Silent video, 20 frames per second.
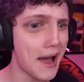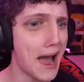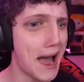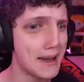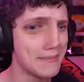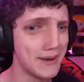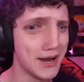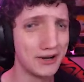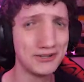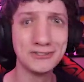
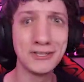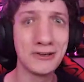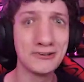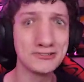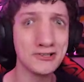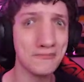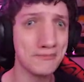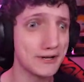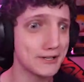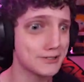Ai, meu
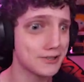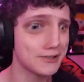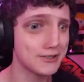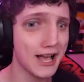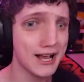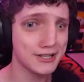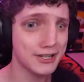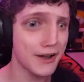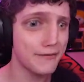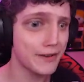Deus, eu preciso
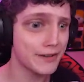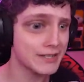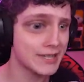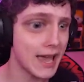da chave